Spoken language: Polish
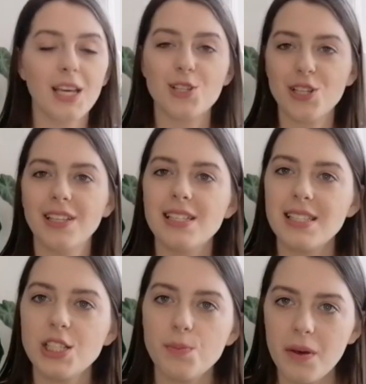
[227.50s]
Jeżeli nie
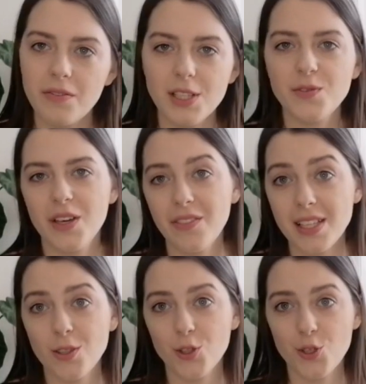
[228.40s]
jesteście pewni swojej
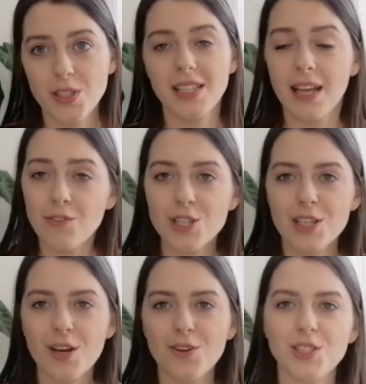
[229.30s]
wiedzy dotyczącej
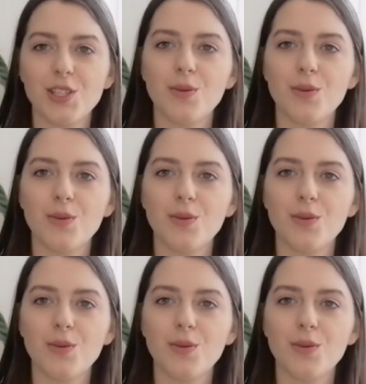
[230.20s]
nawożenia roślin,